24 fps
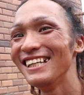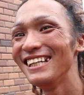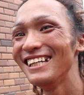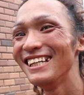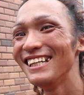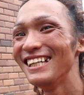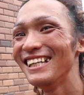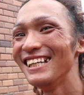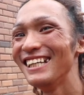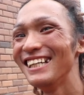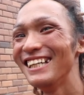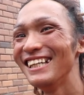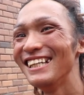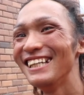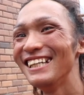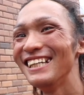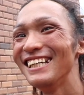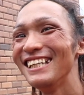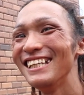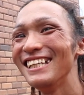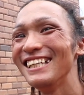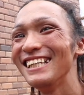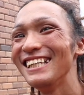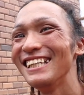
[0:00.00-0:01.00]
えば
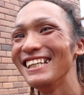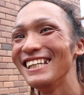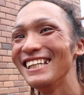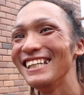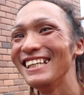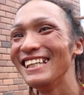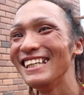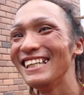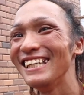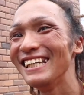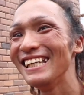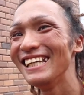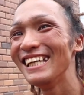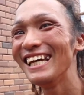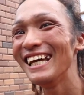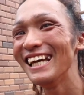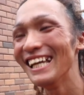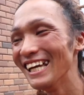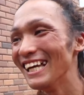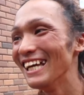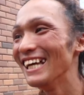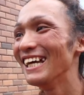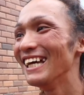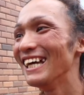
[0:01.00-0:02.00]
寝坊しなかった
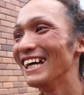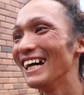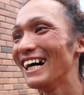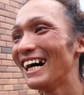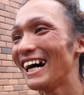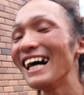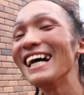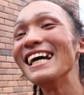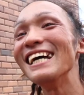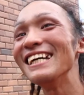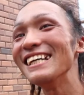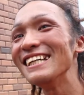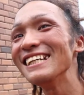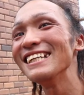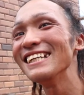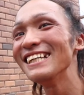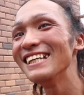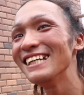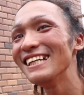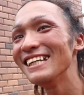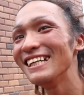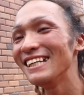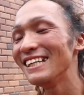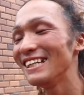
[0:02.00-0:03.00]
ケースはい
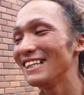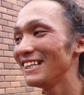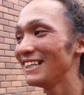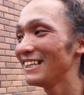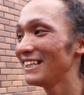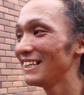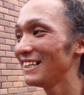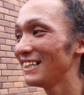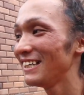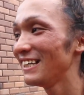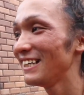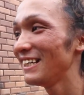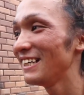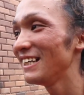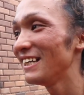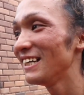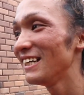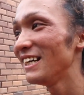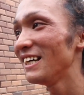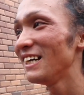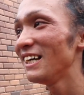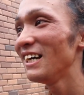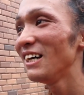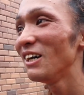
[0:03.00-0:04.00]
何を食べます
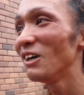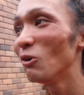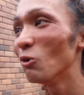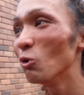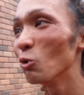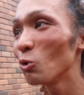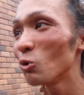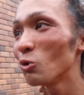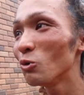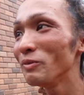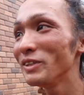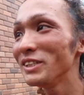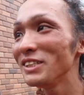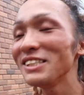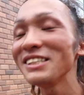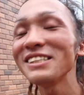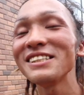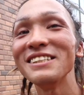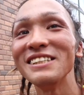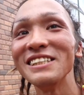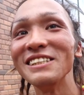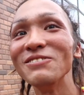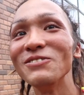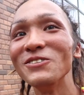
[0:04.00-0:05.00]
かお米で
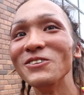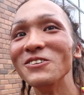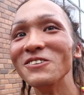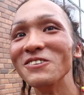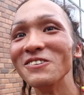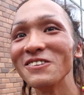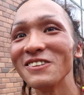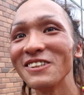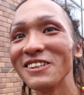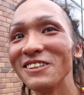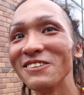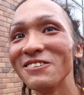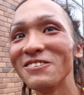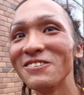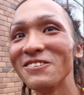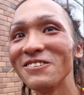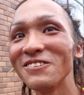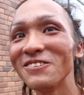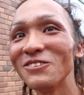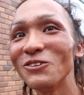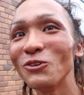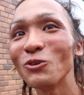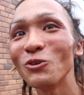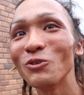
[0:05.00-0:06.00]
すねもう基本
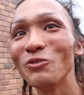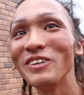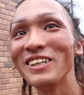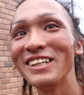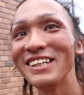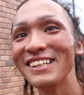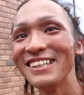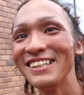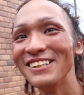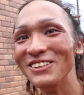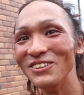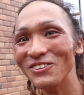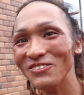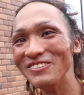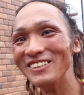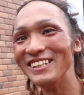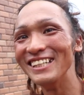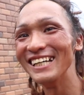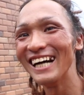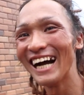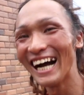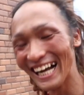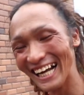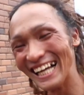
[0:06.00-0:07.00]
お米基本お
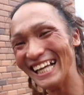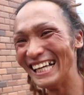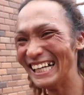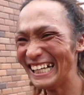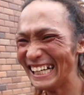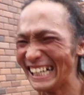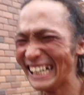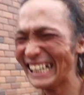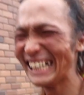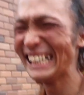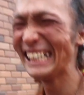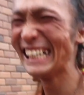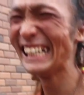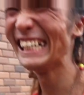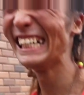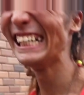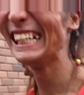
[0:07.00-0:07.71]
米で作ってるんで